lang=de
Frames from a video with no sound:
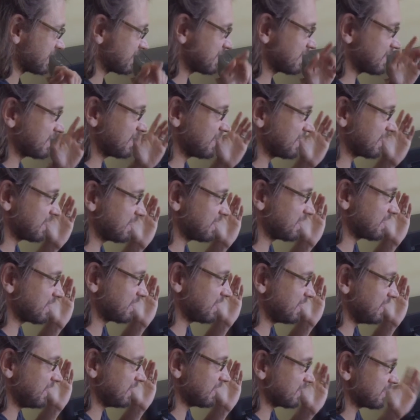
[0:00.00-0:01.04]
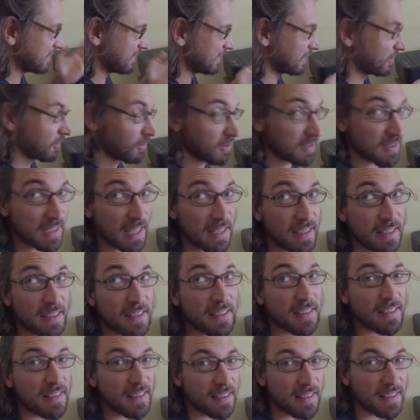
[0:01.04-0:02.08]
heißt, es liegt nicht an Ihnen. Sie können es ändern.
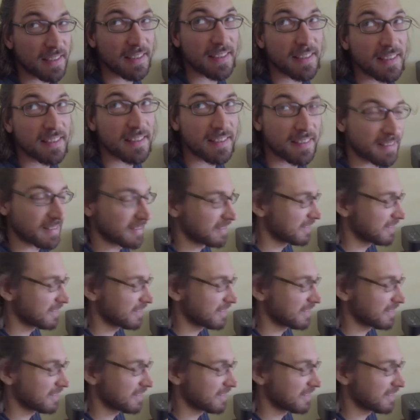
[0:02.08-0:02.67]
Ja, eh.